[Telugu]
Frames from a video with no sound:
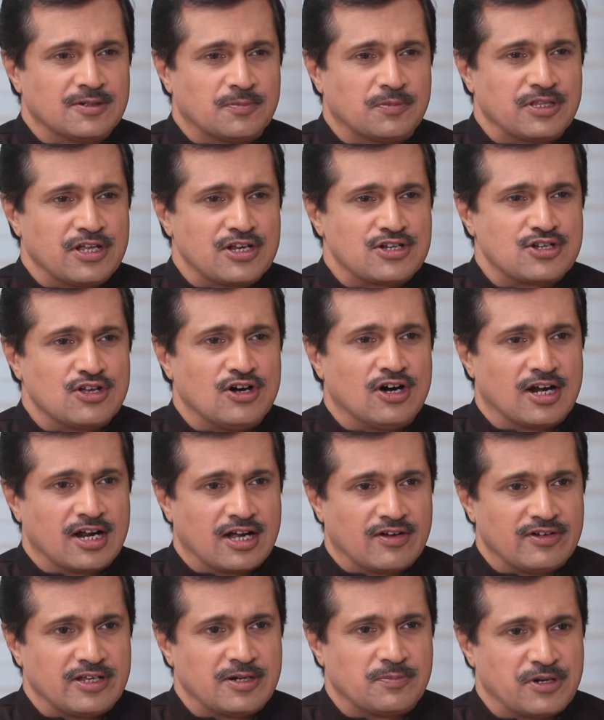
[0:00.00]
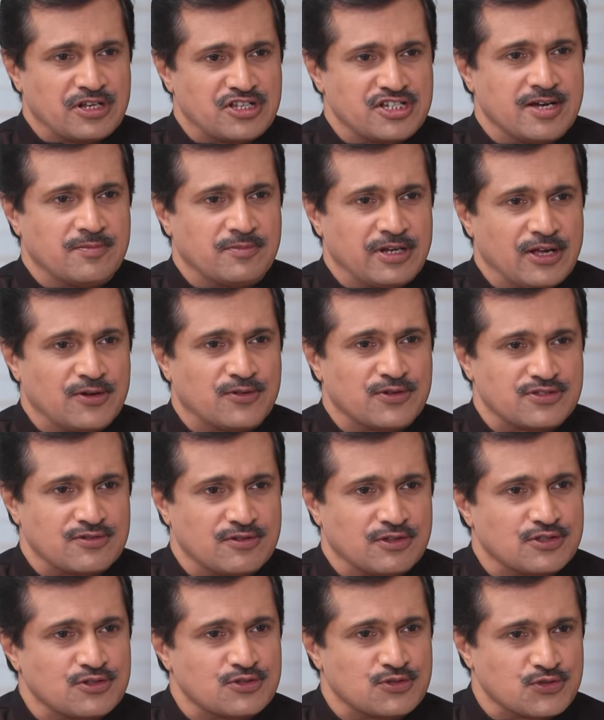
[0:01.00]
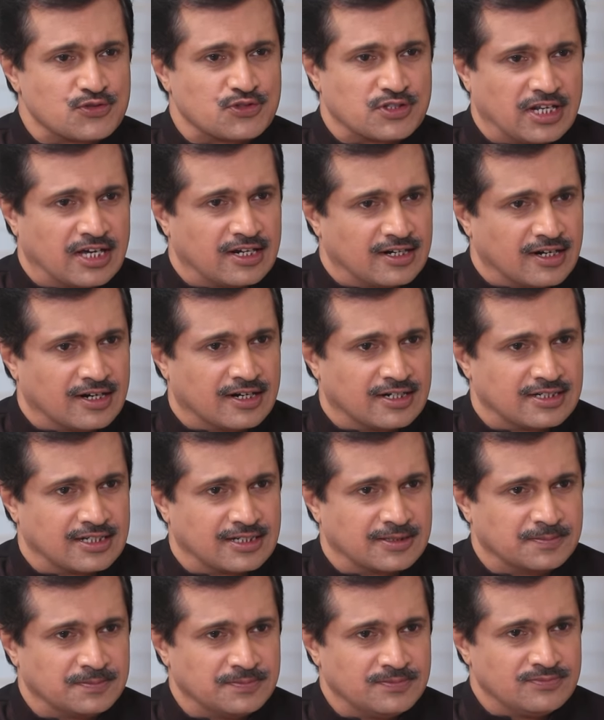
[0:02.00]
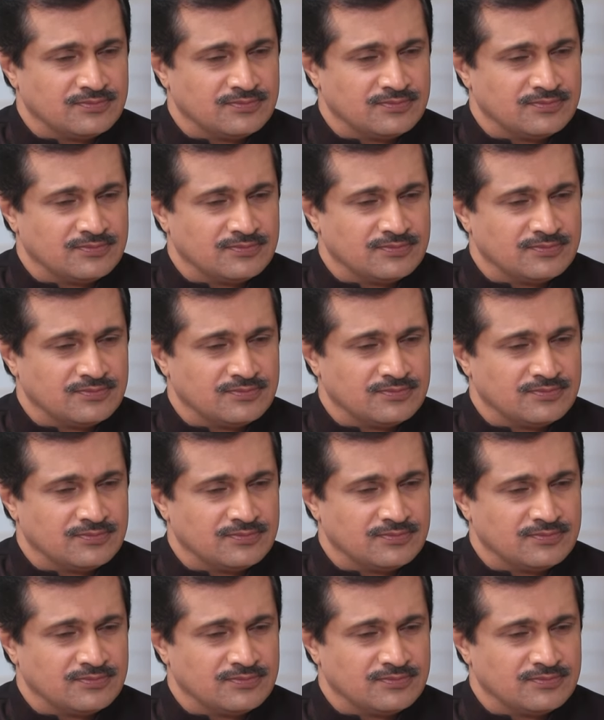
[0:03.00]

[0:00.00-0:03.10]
ఆంధ్రప్రదేశ్లో ఆ రకమైన ప్రత్యామ్నాయం కోసం ఎదురు చూస్తున్నారని అంటారు